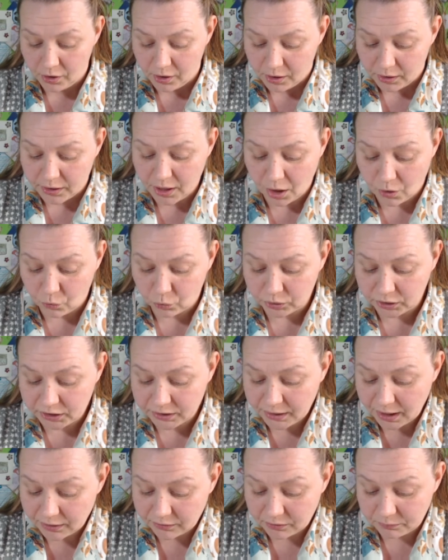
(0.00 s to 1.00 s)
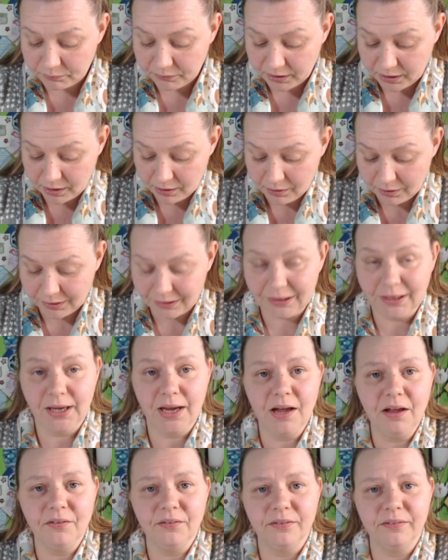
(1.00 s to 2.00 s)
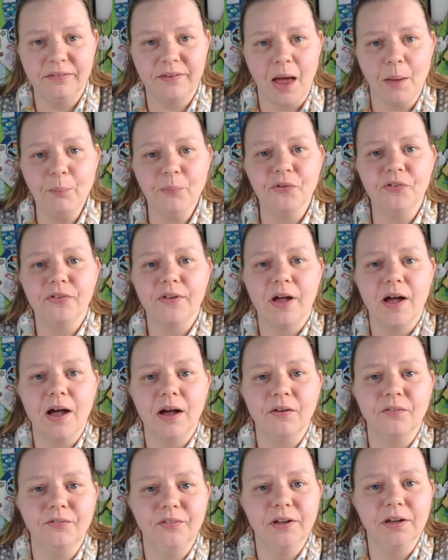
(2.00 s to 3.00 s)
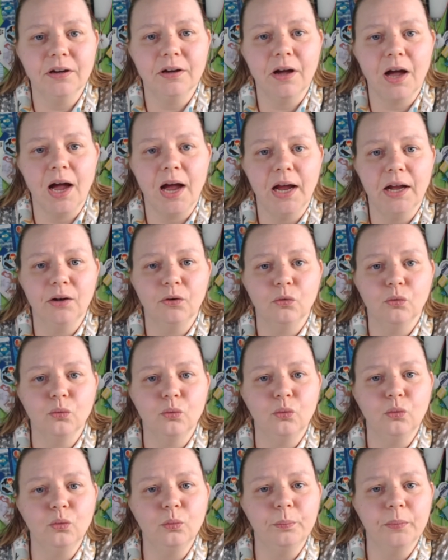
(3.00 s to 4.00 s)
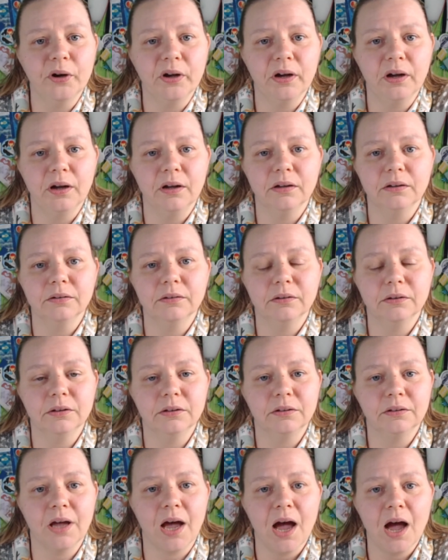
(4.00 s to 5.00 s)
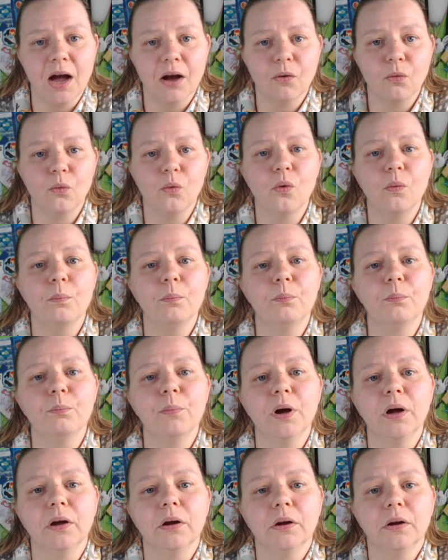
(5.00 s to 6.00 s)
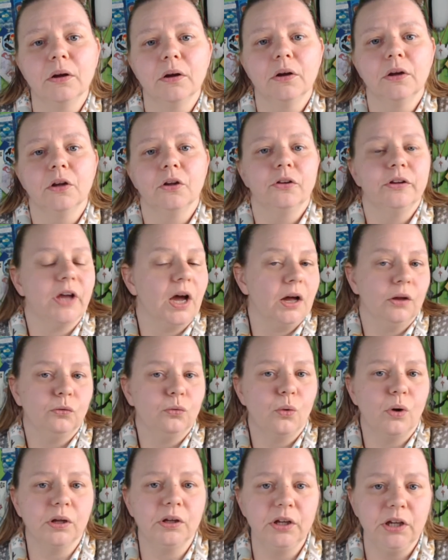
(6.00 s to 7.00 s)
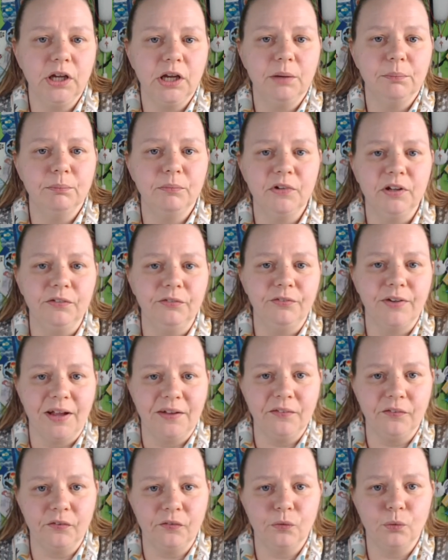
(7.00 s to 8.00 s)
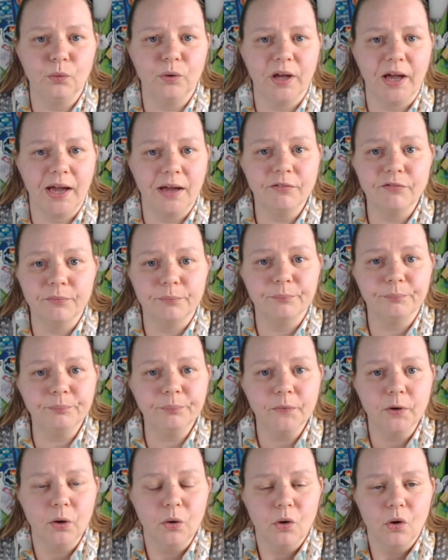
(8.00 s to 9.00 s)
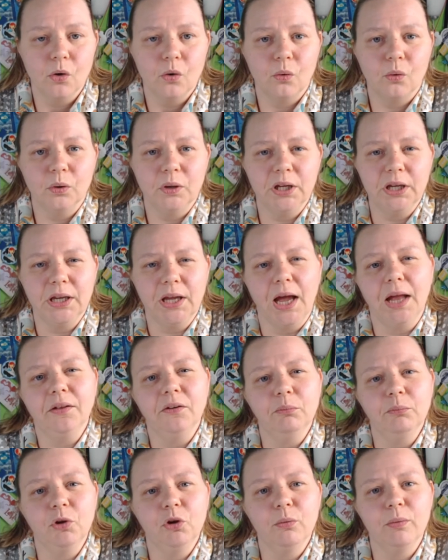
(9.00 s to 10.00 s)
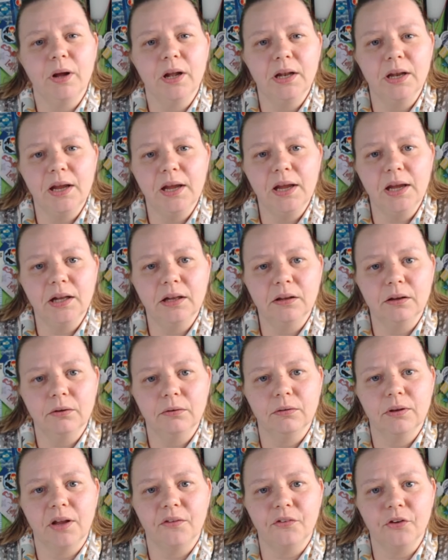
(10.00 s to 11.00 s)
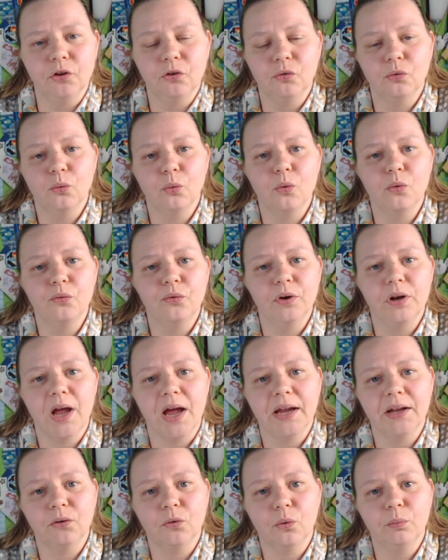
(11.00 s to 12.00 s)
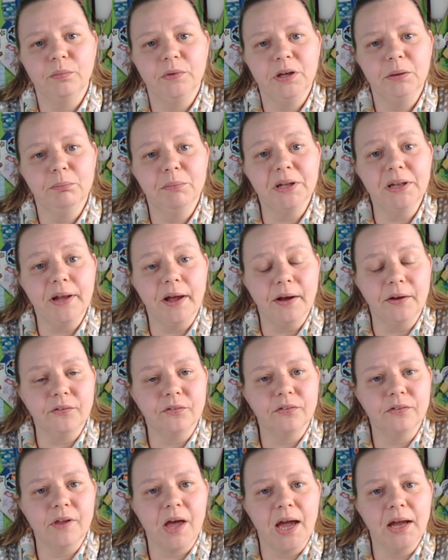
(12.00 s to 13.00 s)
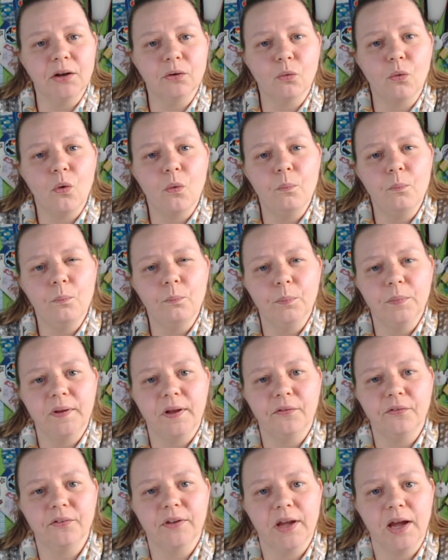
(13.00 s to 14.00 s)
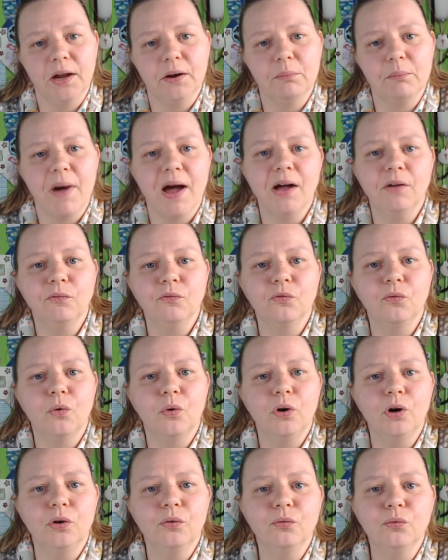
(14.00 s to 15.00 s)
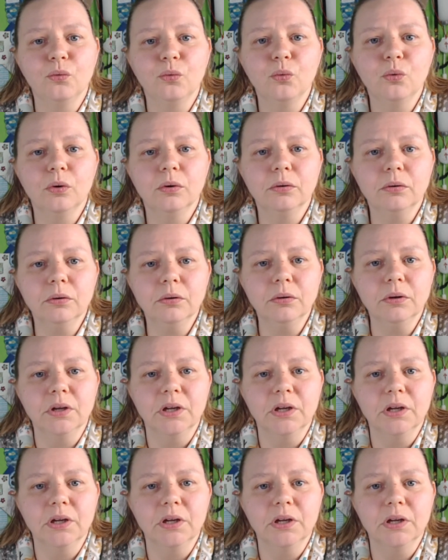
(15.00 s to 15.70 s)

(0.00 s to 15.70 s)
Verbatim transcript: Ja, und ich dachte mir, der Samstag wäre ein super äh, Tag, um ja dort eben die Fans zu treffen. Und ich hatte mir überlegt, dass ich so vielleicht um die Mittagszeit rum das gerne machen wollen würde.